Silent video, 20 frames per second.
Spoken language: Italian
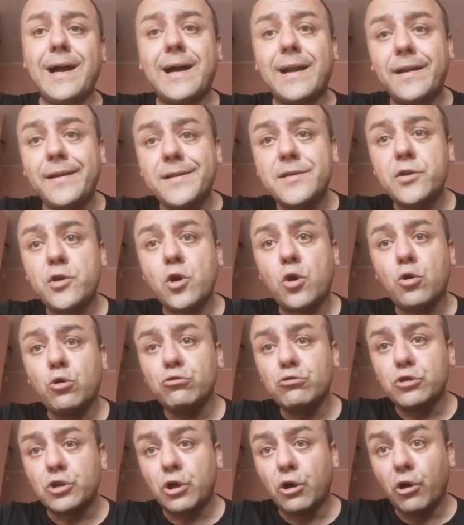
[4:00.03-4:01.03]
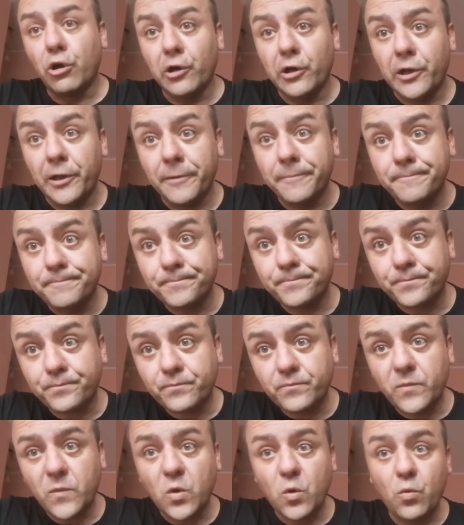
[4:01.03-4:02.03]
a rischio controlli,
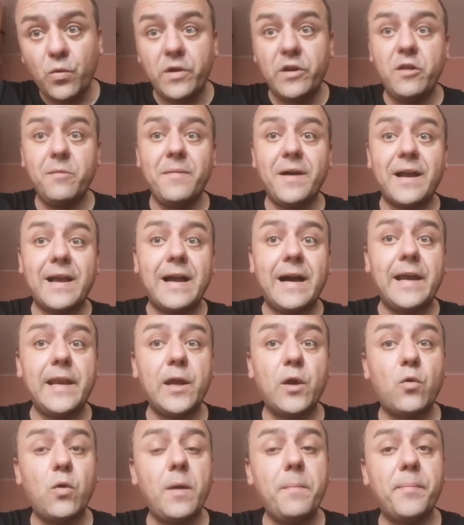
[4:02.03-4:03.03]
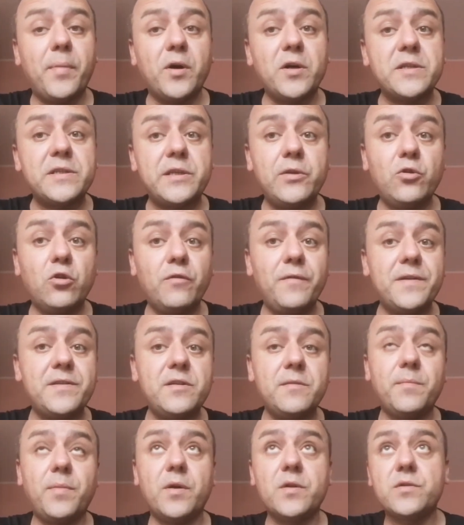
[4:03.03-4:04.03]
quindi magari quei posti dove
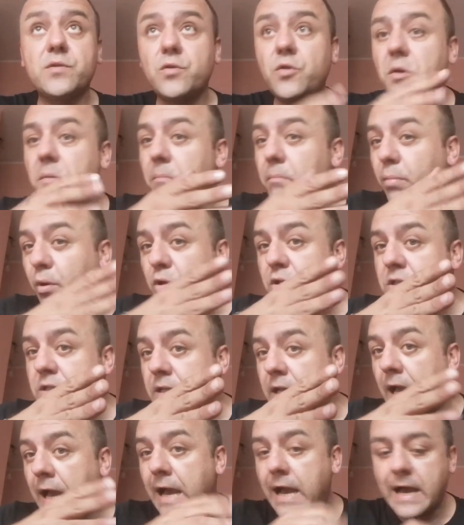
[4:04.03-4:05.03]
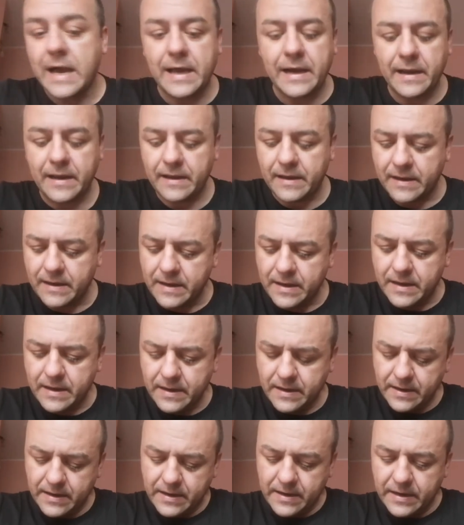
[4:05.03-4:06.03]
si possono imboscare
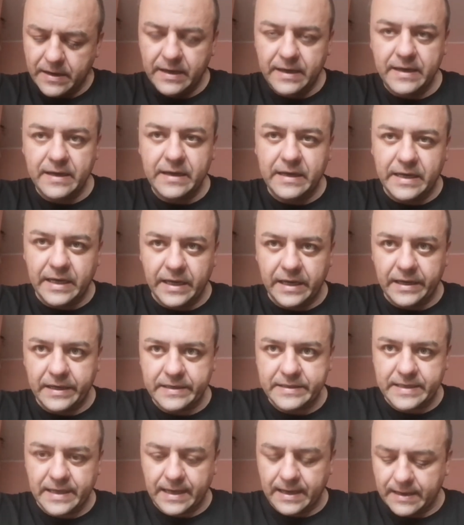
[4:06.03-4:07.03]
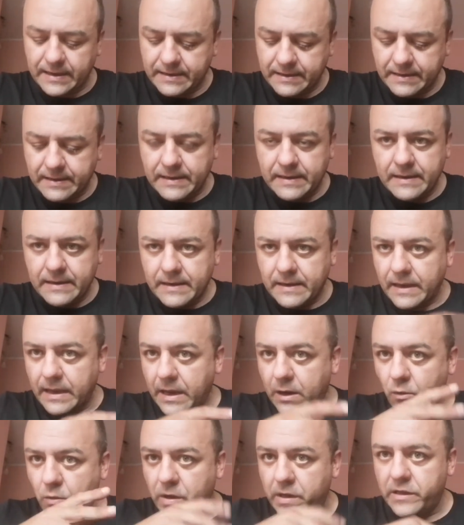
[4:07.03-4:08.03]
i ghisa
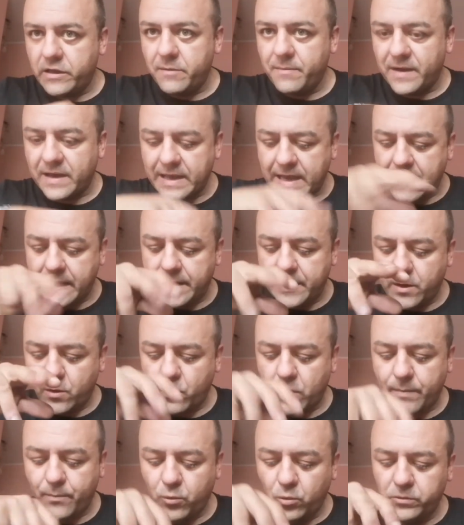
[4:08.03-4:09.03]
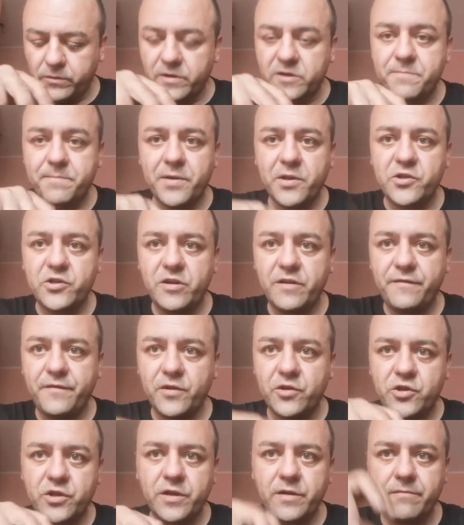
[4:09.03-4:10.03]
e quindi magari in quei punti
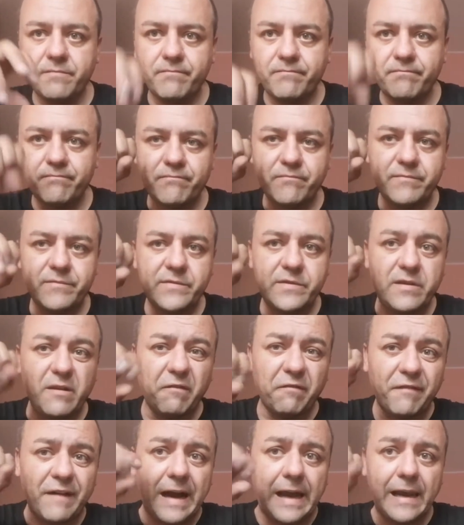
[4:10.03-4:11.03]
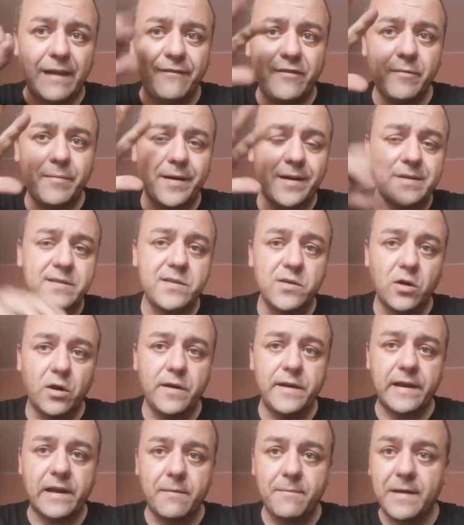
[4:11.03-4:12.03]
specifici ti fa la
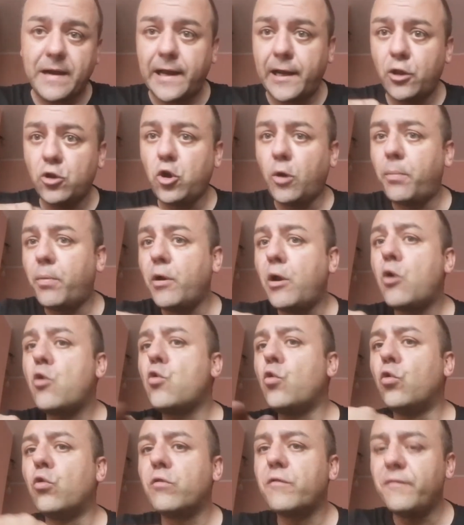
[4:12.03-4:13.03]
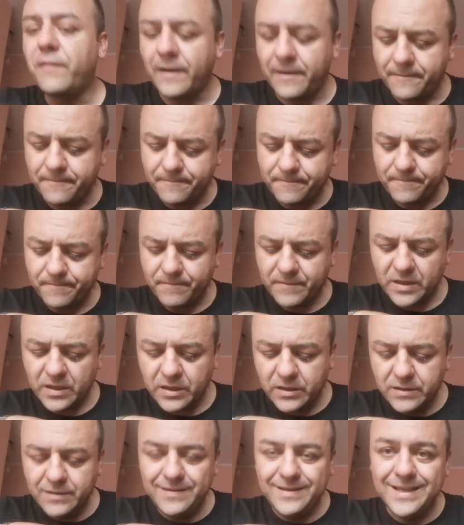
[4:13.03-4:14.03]
vibrazione che magari dopo la curva
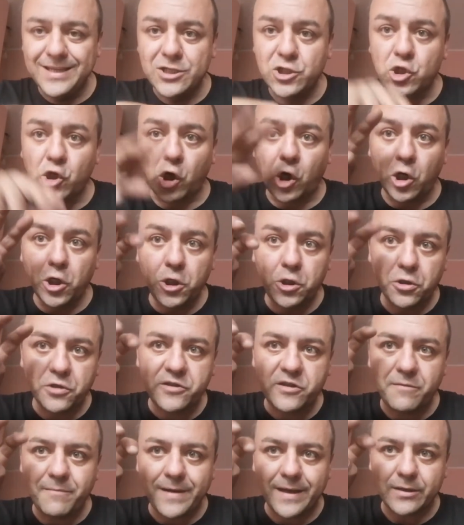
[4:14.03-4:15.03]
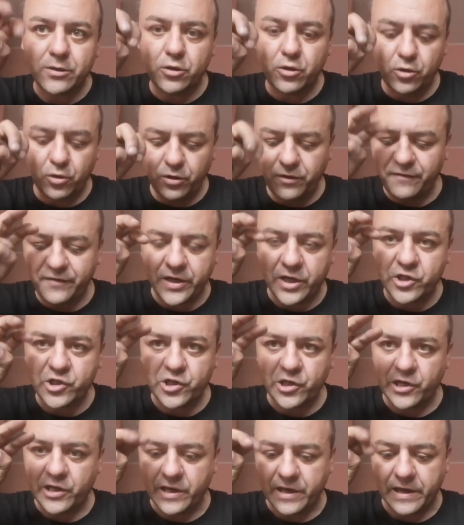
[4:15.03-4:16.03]
di solito si mettono i
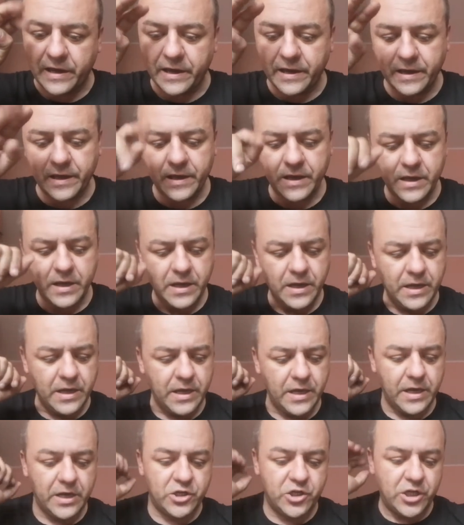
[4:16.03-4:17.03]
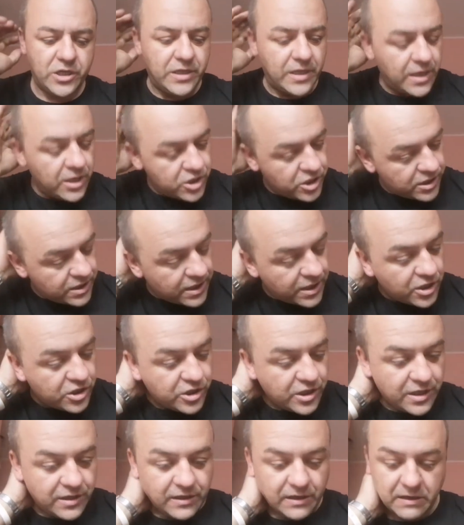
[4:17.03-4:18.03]
vigili e, eccetera eccetera
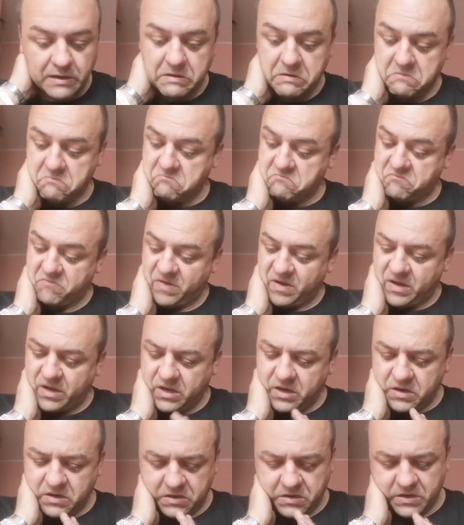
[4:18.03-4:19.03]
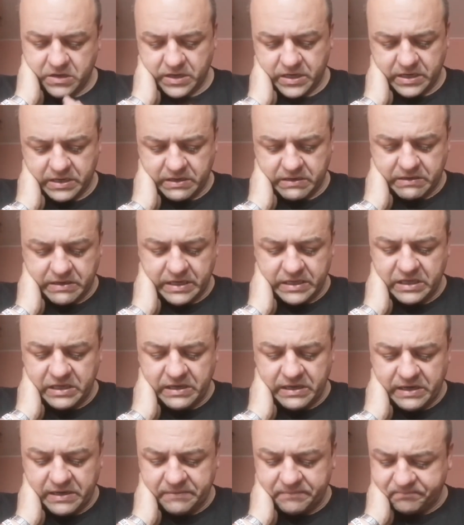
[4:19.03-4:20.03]
eccetera che
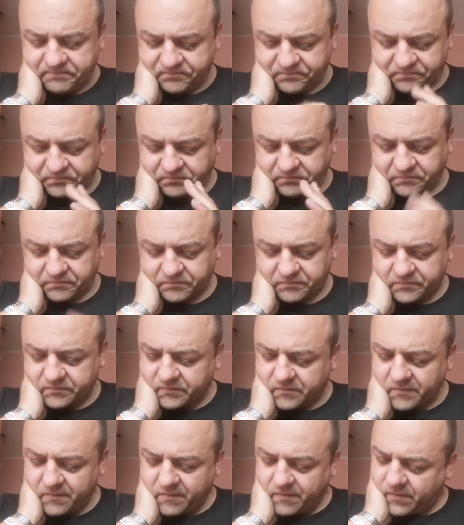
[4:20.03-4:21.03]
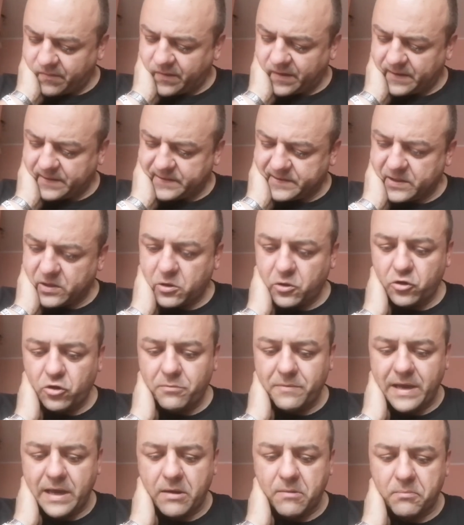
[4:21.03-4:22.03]
dire
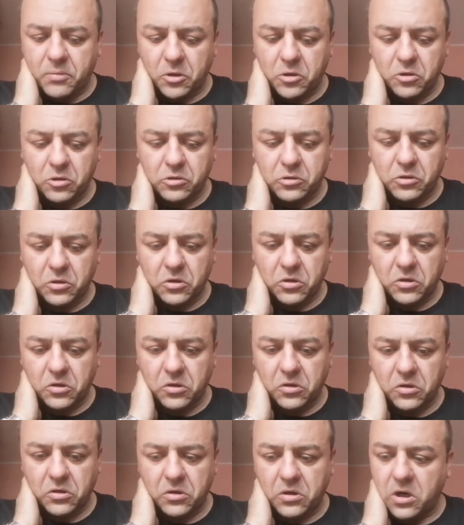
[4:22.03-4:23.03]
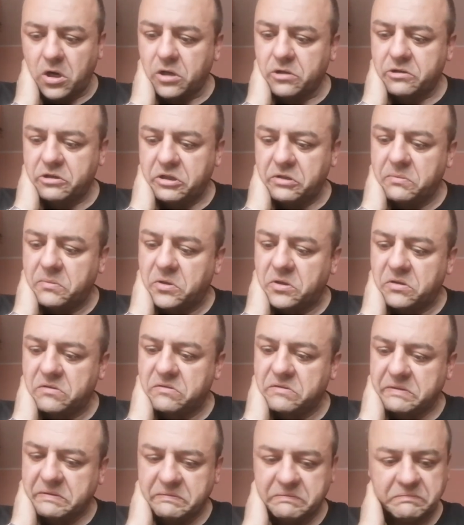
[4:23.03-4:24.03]
secondo me è un prodotto
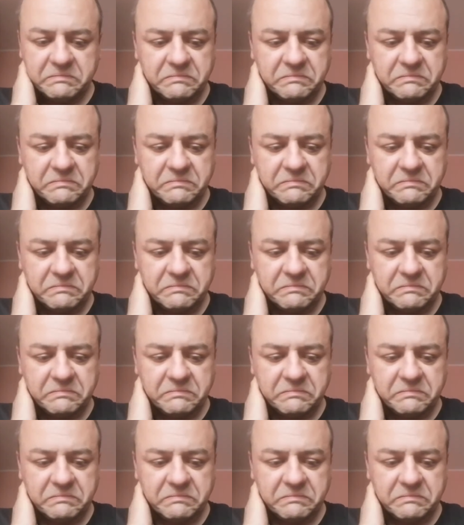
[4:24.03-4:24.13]
ottimo